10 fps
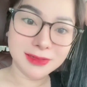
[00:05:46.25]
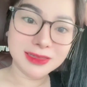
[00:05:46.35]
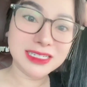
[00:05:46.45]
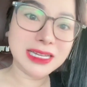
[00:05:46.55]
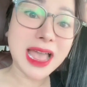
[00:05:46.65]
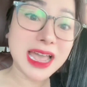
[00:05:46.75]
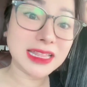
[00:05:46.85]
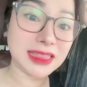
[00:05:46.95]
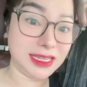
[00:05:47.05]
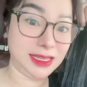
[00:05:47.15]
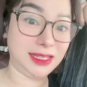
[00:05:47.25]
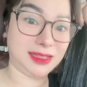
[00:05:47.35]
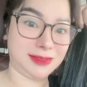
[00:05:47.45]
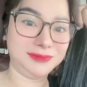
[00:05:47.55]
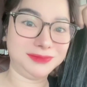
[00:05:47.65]
Chị hai thịt
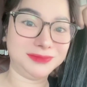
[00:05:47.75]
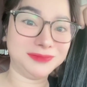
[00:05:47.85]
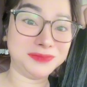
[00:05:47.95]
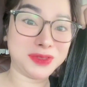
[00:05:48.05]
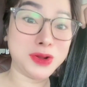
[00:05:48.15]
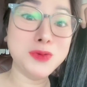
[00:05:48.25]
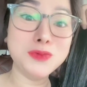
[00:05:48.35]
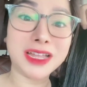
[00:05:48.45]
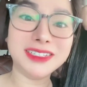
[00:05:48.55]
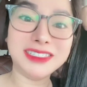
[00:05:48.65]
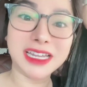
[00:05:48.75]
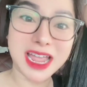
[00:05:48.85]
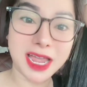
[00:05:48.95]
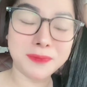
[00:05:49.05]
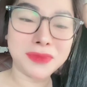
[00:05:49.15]
ừ, Đúng anh chị
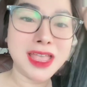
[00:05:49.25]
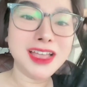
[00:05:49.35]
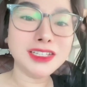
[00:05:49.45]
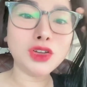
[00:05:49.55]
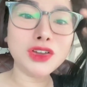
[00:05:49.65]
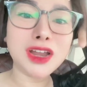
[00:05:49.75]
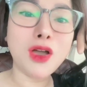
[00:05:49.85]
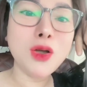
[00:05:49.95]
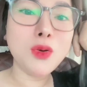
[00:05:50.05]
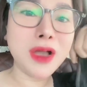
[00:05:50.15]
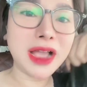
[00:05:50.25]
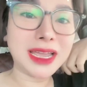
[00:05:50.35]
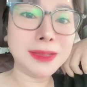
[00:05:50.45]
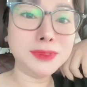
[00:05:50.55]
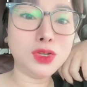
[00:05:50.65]
em Cho nên là Hoàng
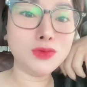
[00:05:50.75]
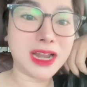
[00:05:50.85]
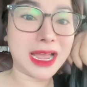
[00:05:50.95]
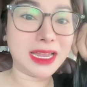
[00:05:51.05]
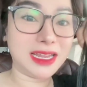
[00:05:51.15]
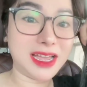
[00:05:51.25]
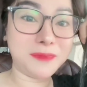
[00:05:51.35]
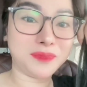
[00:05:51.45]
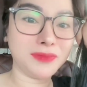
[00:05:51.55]
Kim Dung này á